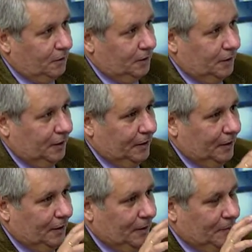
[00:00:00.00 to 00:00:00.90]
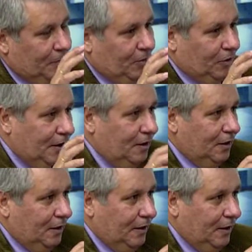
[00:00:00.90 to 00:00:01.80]
Y, pero quién
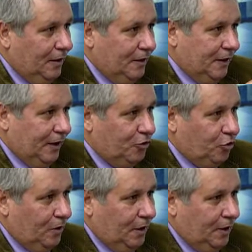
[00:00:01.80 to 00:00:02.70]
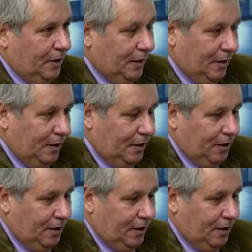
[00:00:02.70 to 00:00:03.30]
eh, en este caso, eh,